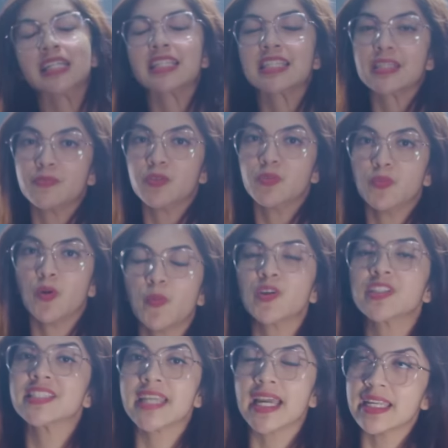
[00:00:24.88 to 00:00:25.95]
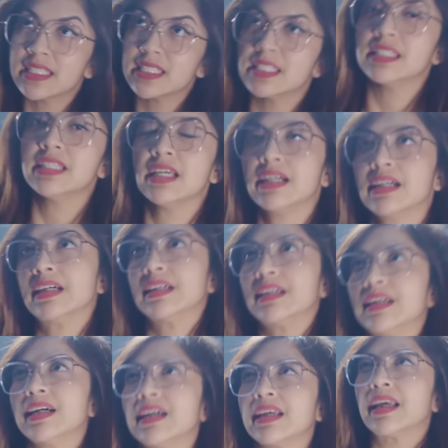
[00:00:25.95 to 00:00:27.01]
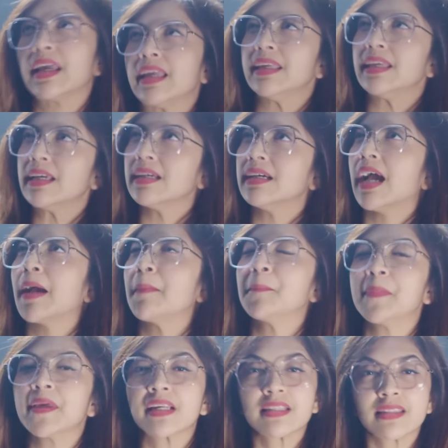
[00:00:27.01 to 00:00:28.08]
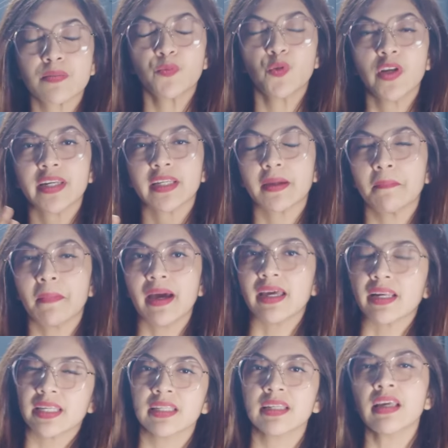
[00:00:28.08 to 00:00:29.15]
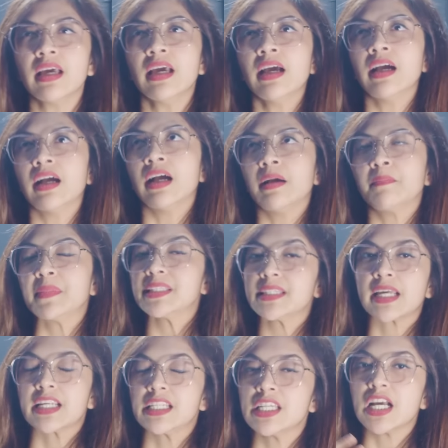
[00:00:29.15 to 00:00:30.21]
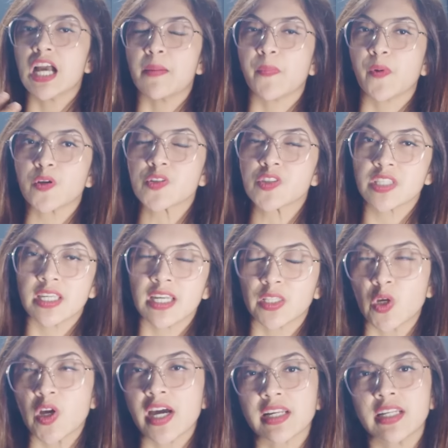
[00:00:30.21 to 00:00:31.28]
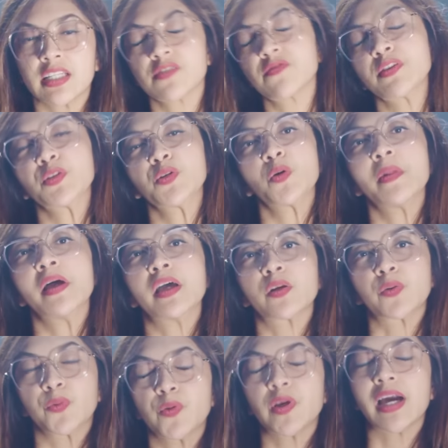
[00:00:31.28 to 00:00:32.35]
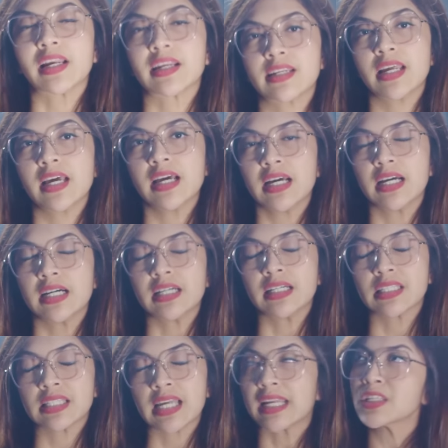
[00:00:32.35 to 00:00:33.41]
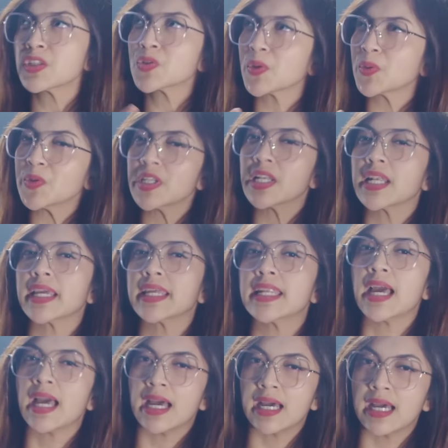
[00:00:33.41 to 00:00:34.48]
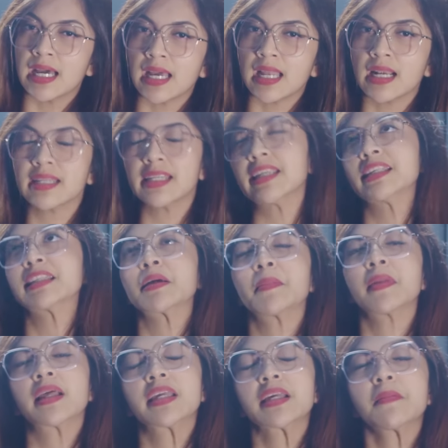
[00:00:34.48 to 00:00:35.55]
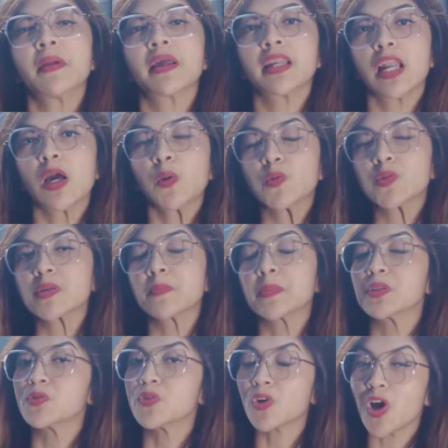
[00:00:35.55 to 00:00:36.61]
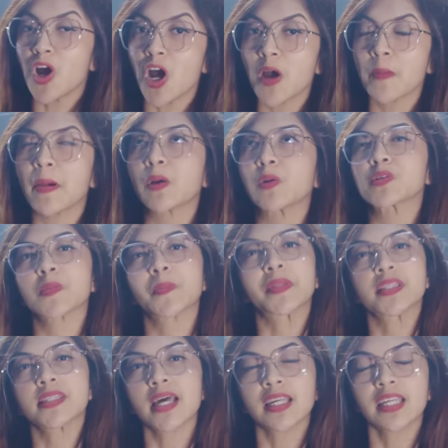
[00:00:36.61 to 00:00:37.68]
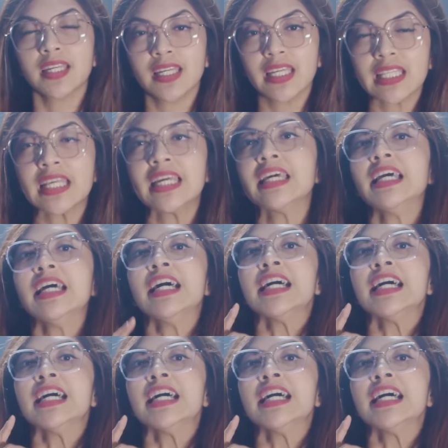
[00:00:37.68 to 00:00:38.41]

uh, sebelum Bobo jadi, uh, kayaknya hampir sebulan kemarin bincang ranya nggak posting atau nggak rilis video baru karena uh, eh, sekarang sesuatu dan lain hal dan ditambah lagi kemarin aku sempat drop aku sempat sakit